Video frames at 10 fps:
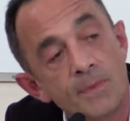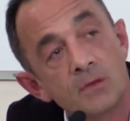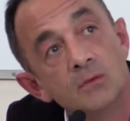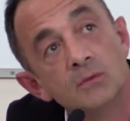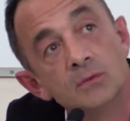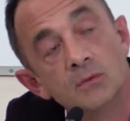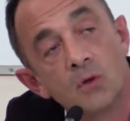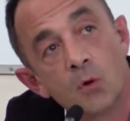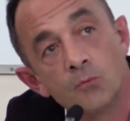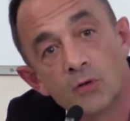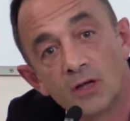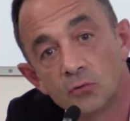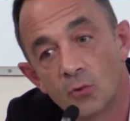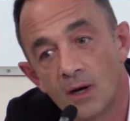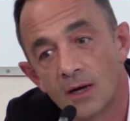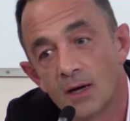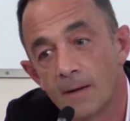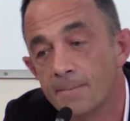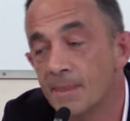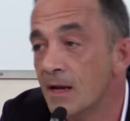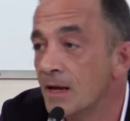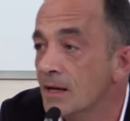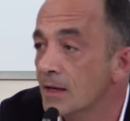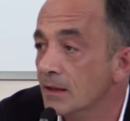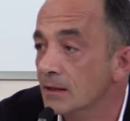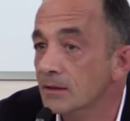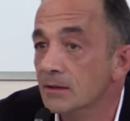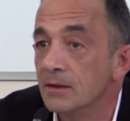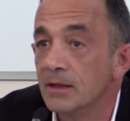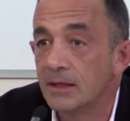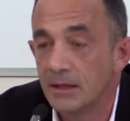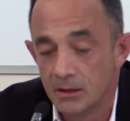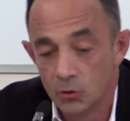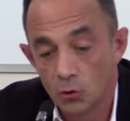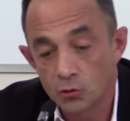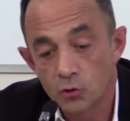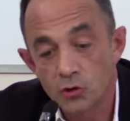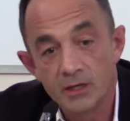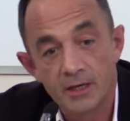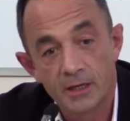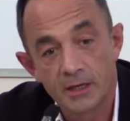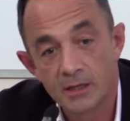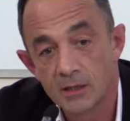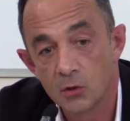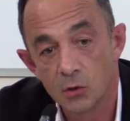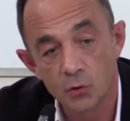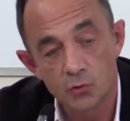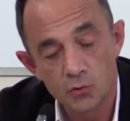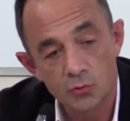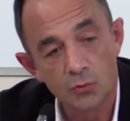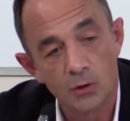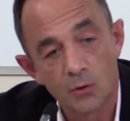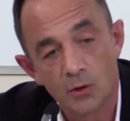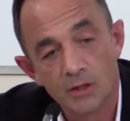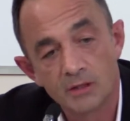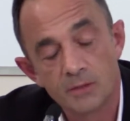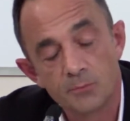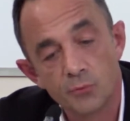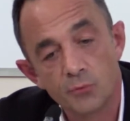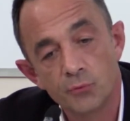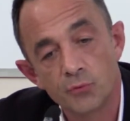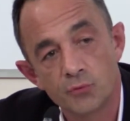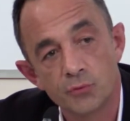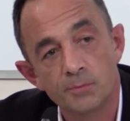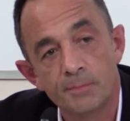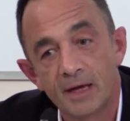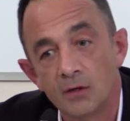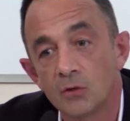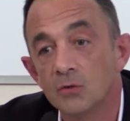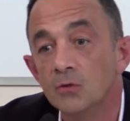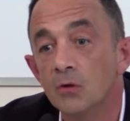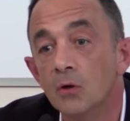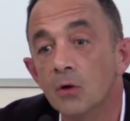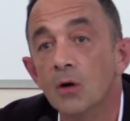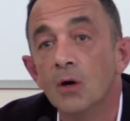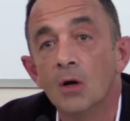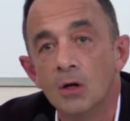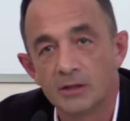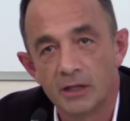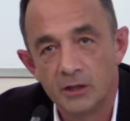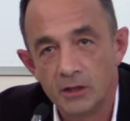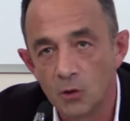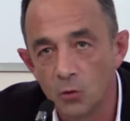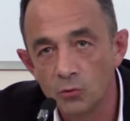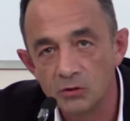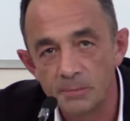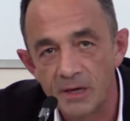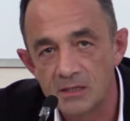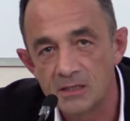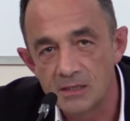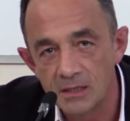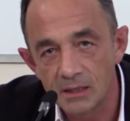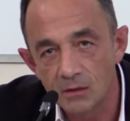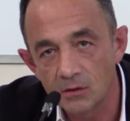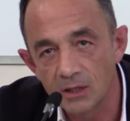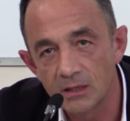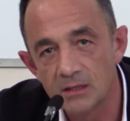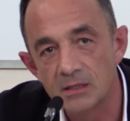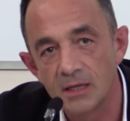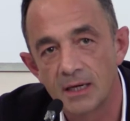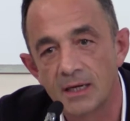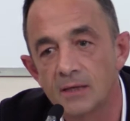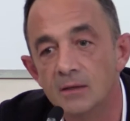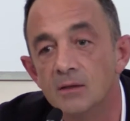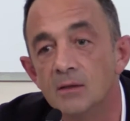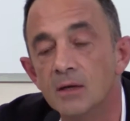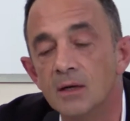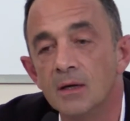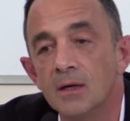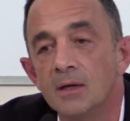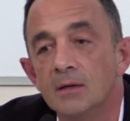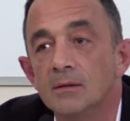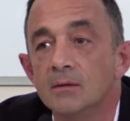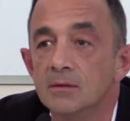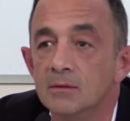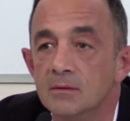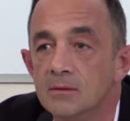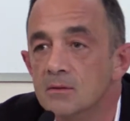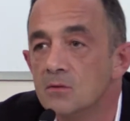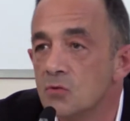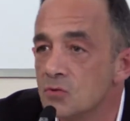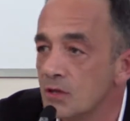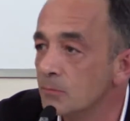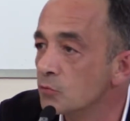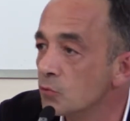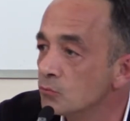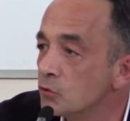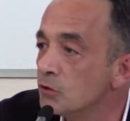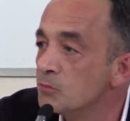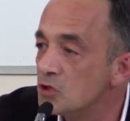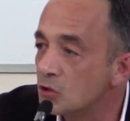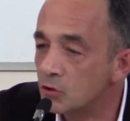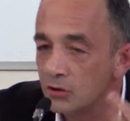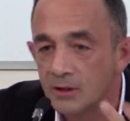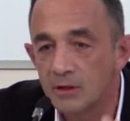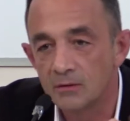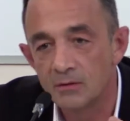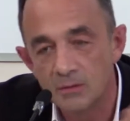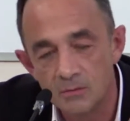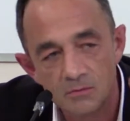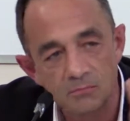euh, ambulatoire. Euh, et lorsque je l'ai reçue, alors elle n'était plus dans une période très délirante, il persistait quelques très discrets euh, symptômes de type psychotique, une,